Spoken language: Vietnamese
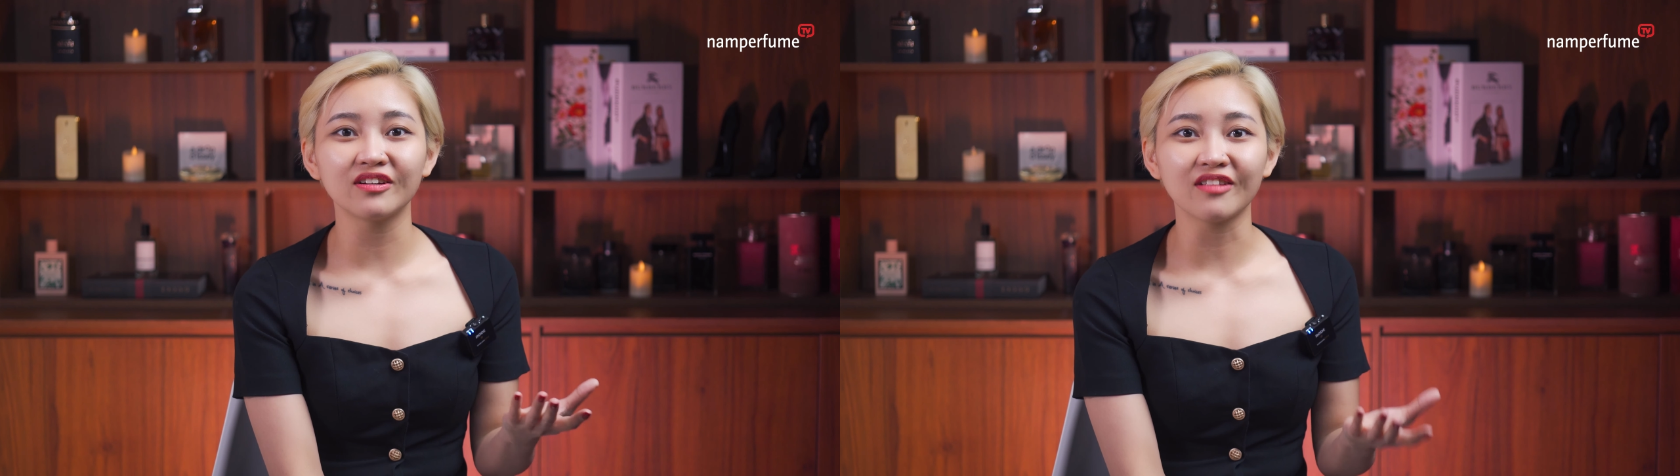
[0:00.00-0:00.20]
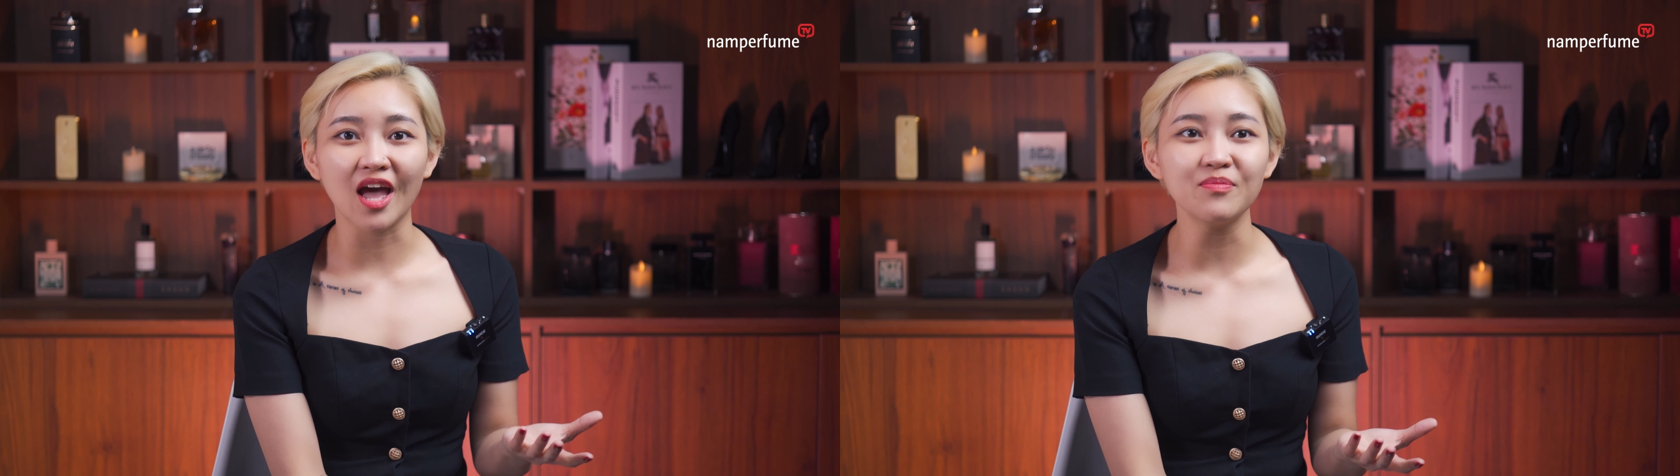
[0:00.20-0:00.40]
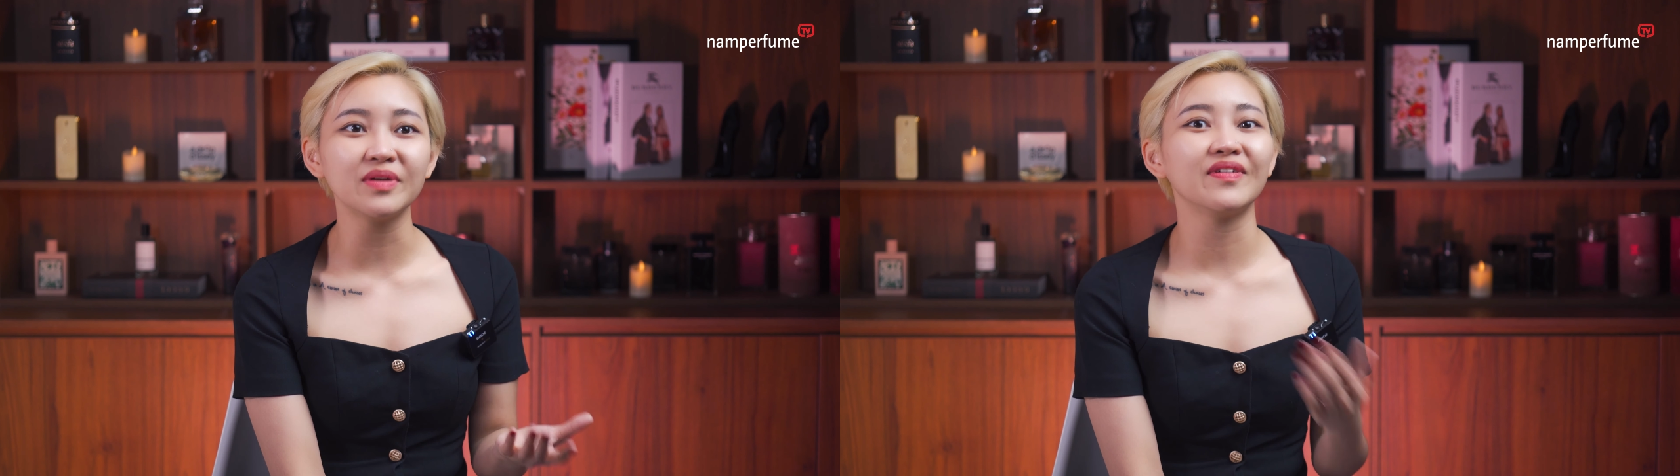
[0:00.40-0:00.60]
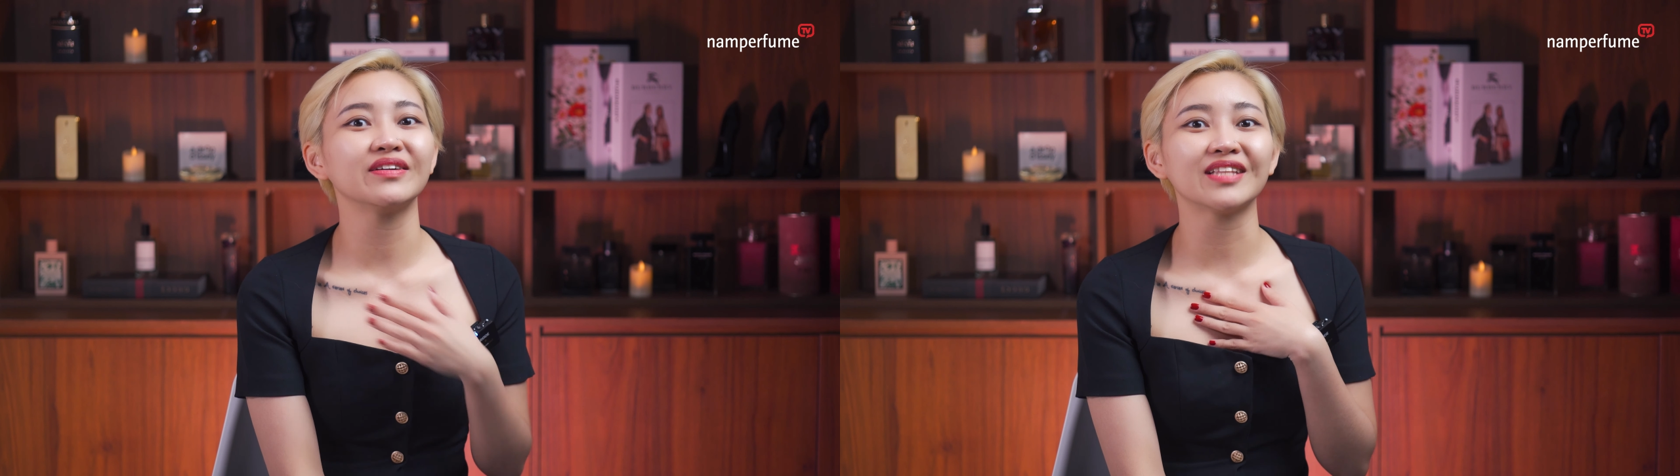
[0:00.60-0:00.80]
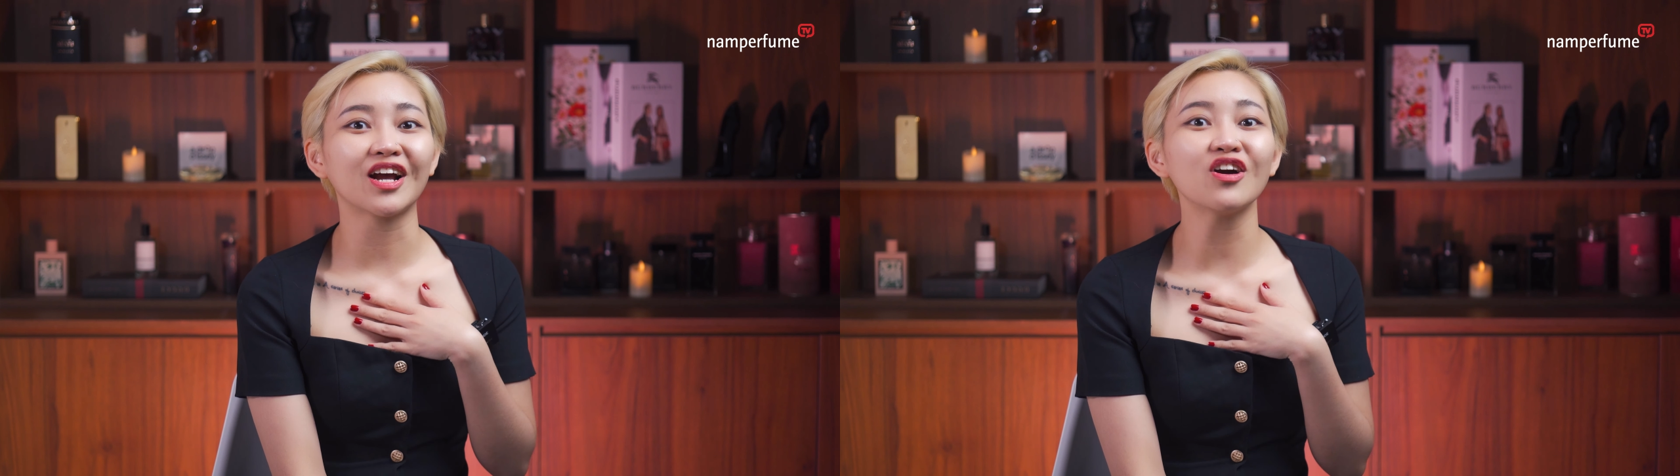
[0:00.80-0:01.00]
cơ thể mình và
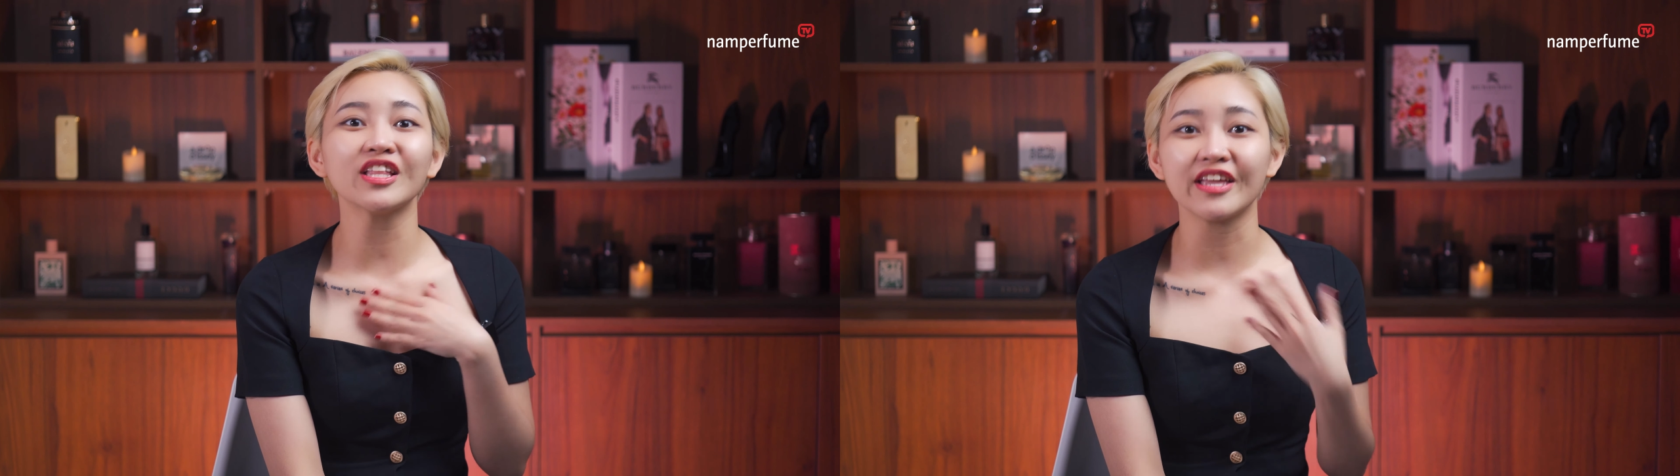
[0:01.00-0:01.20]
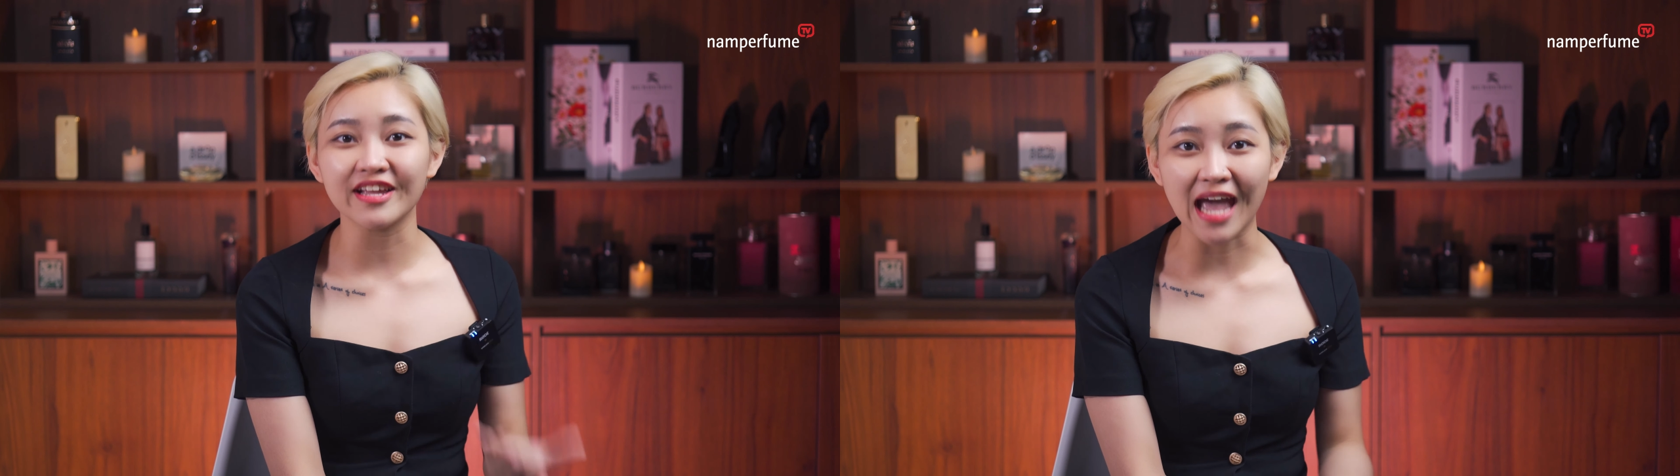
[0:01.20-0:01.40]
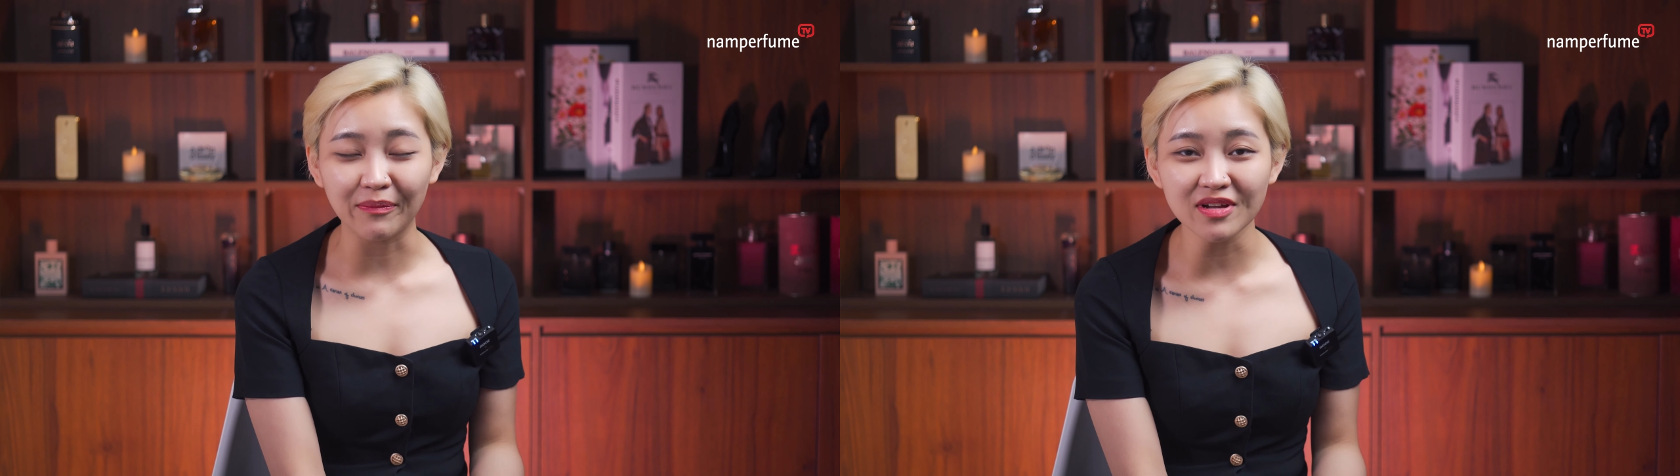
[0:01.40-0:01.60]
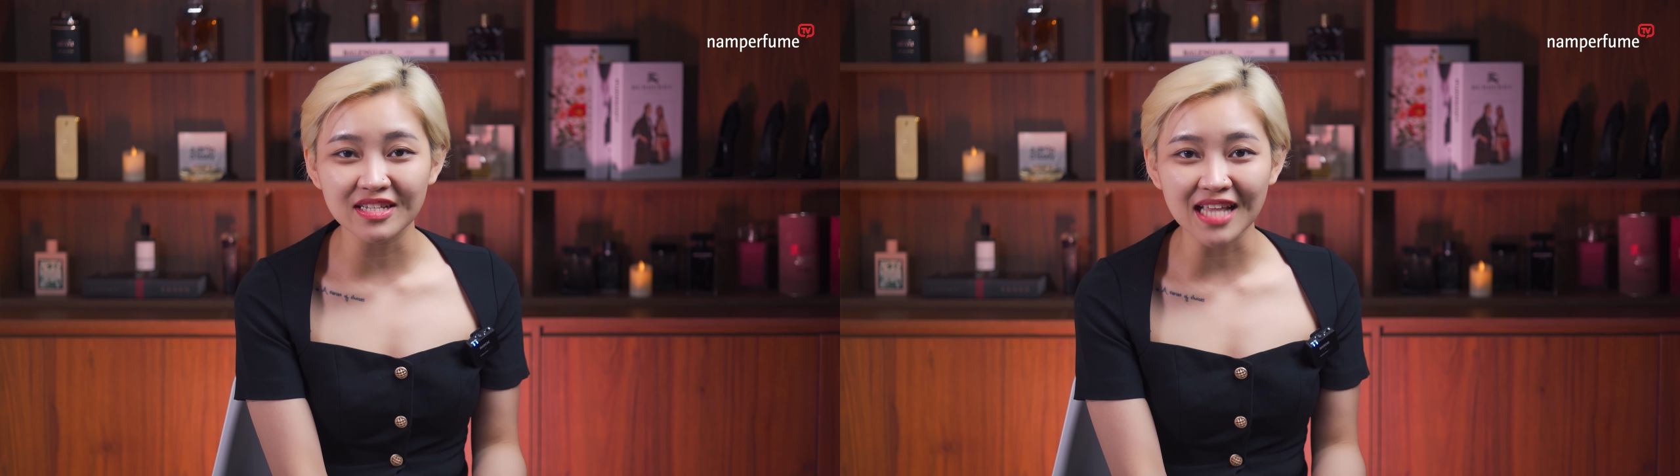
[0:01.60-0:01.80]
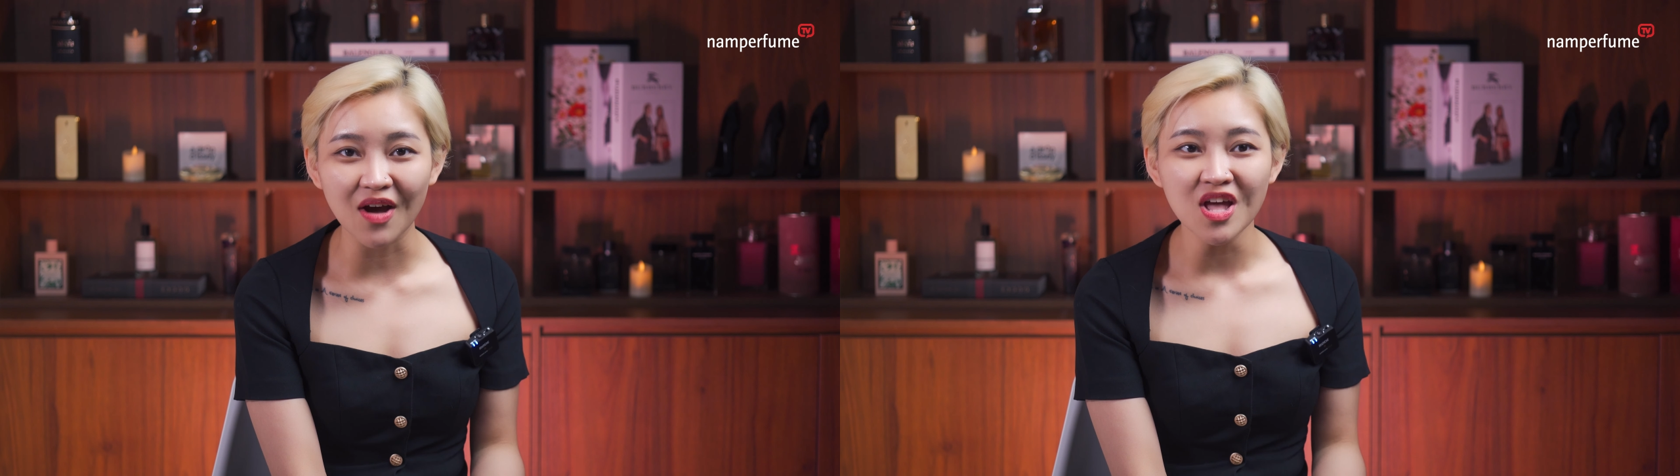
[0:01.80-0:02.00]
người ta có cái thiện cảm đó thì
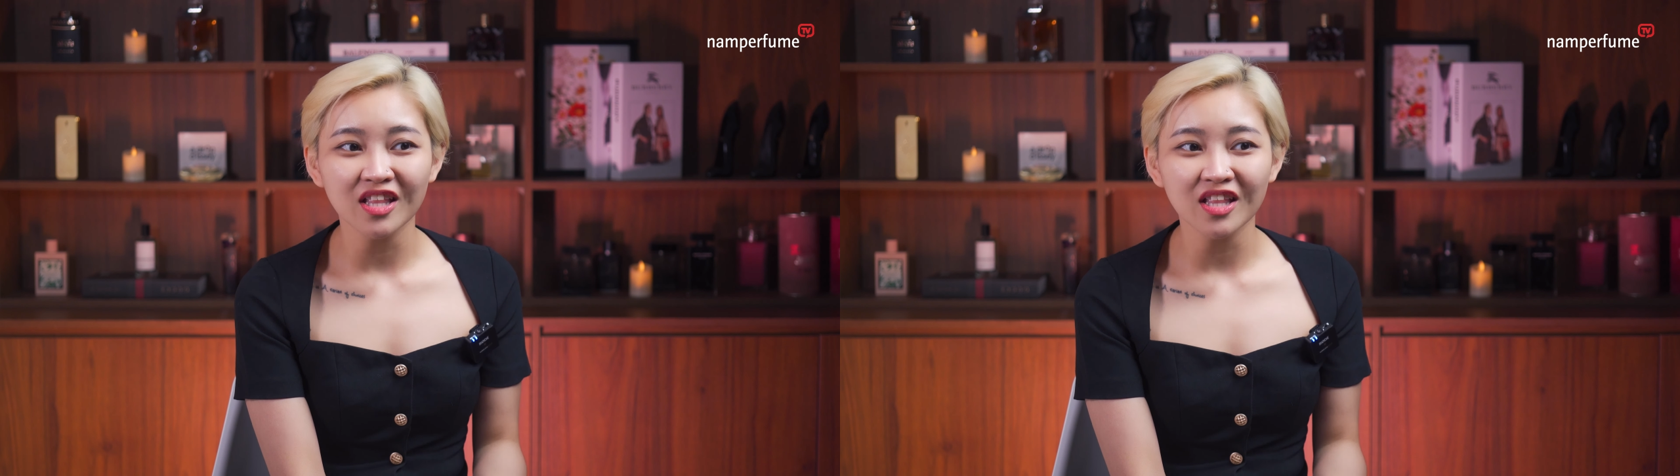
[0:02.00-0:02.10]
sao